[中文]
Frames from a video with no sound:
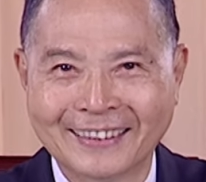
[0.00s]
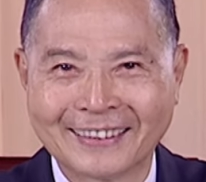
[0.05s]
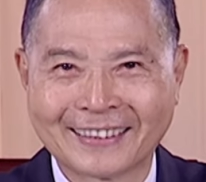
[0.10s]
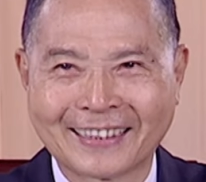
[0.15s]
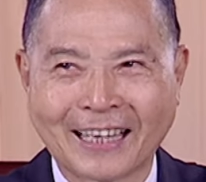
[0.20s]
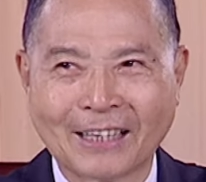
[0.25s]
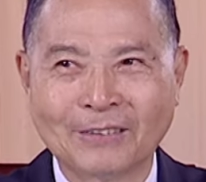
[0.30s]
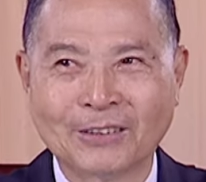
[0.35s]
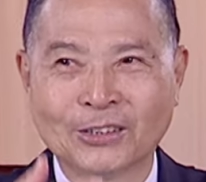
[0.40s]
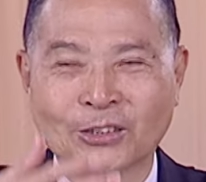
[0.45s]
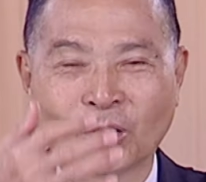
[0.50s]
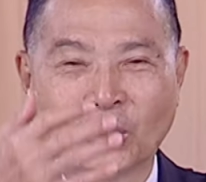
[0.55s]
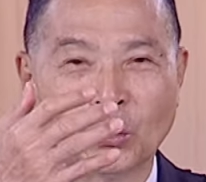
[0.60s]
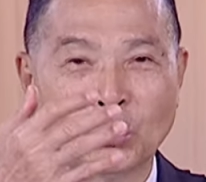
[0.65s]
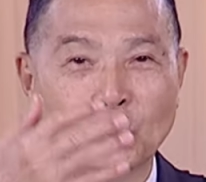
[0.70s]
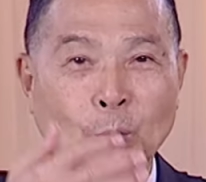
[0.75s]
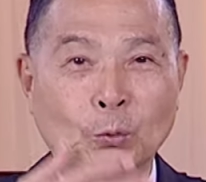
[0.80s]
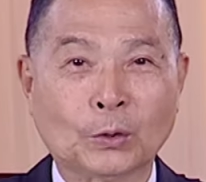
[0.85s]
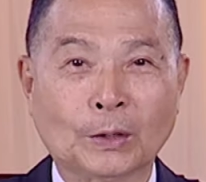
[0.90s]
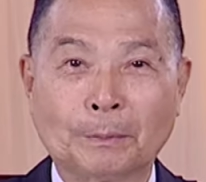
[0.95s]
开会都要
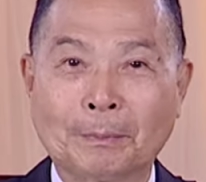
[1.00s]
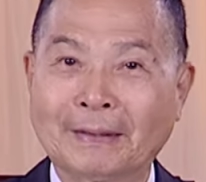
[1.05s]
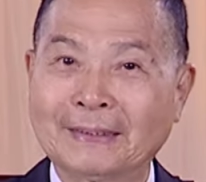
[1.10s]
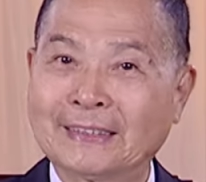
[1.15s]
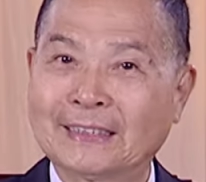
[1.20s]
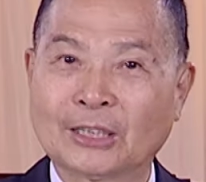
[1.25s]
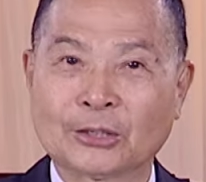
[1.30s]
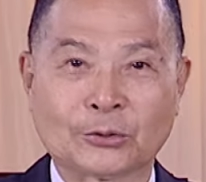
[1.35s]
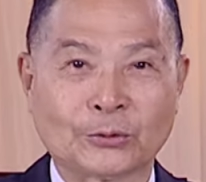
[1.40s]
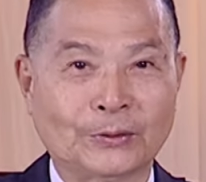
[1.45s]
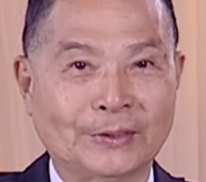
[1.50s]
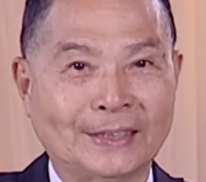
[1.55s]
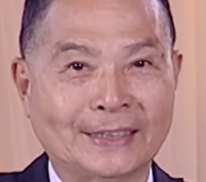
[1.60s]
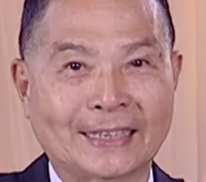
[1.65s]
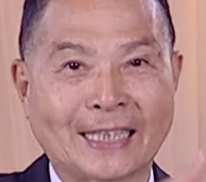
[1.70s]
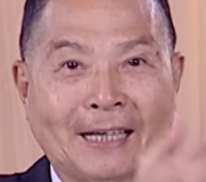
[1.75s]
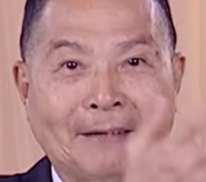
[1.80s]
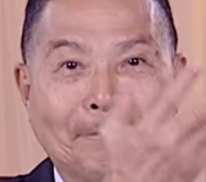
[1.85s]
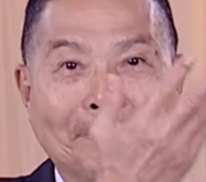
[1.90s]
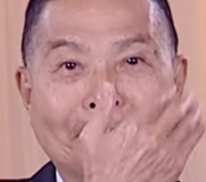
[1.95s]
五个半小时以
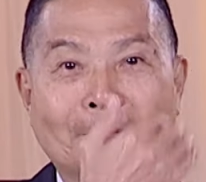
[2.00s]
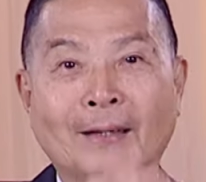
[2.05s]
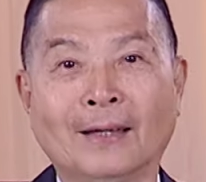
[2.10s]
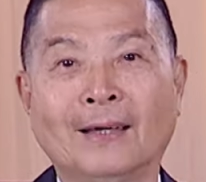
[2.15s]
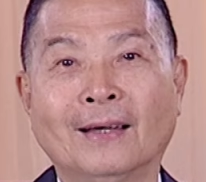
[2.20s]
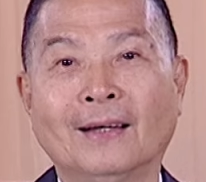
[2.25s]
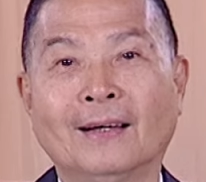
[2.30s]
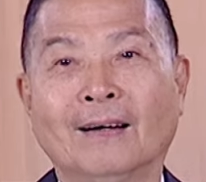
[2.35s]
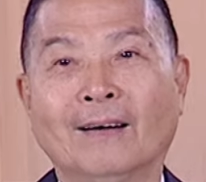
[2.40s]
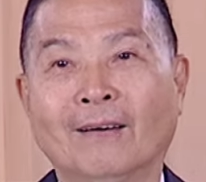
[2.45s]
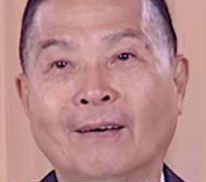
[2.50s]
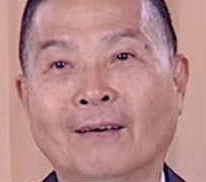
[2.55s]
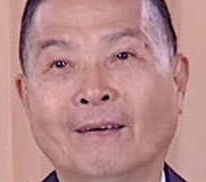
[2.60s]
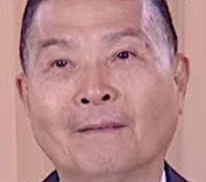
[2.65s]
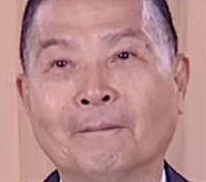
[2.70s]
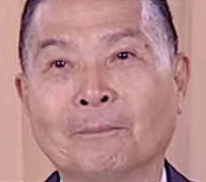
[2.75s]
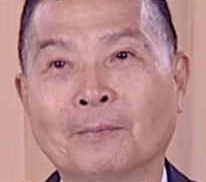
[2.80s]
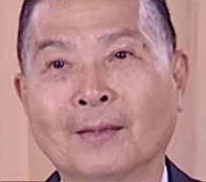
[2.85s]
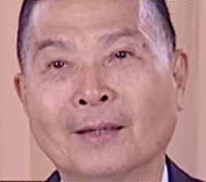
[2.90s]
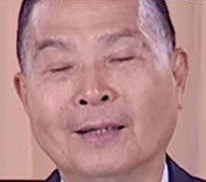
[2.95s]
上，
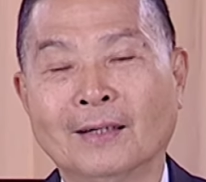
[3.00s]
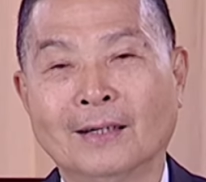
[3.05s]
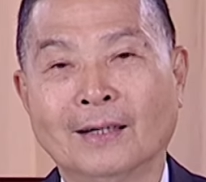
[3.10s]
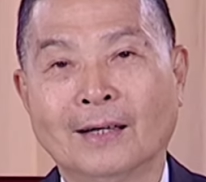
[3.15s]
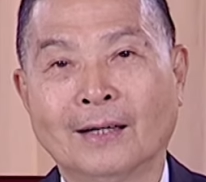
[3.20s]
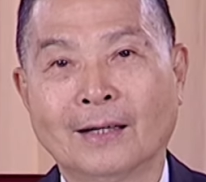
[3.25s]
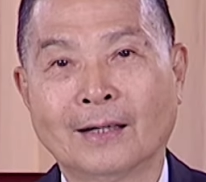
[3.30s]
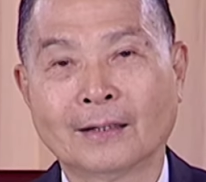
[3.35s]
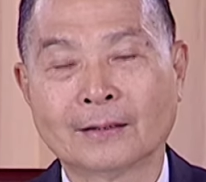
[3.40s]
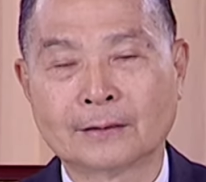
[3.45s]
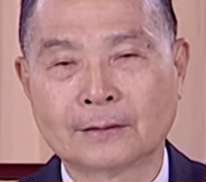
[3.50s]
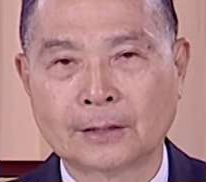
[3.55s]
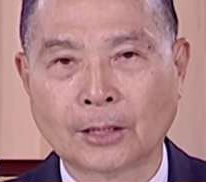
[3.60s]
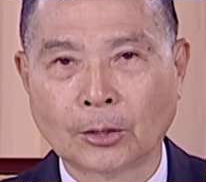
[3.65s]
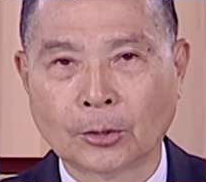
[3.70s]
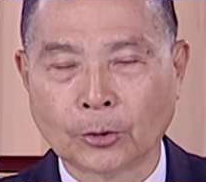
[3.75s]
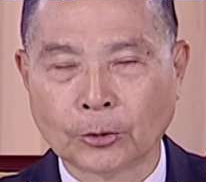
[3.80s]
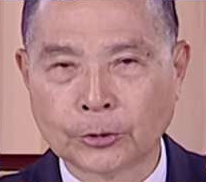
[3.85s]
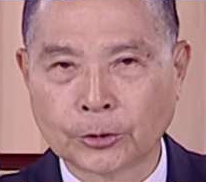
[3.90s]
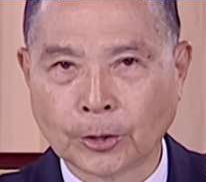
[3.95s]
哦啊，结
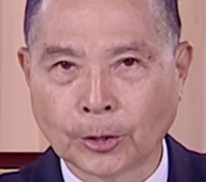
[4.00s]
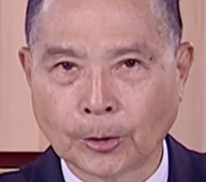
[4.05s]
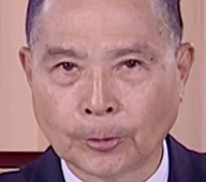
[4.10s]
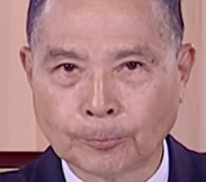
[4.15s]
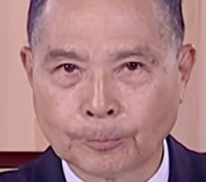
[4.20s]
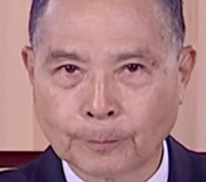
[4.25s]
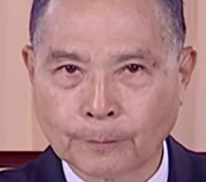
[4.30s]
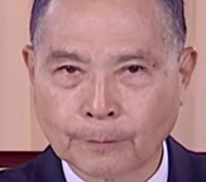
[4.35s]
果就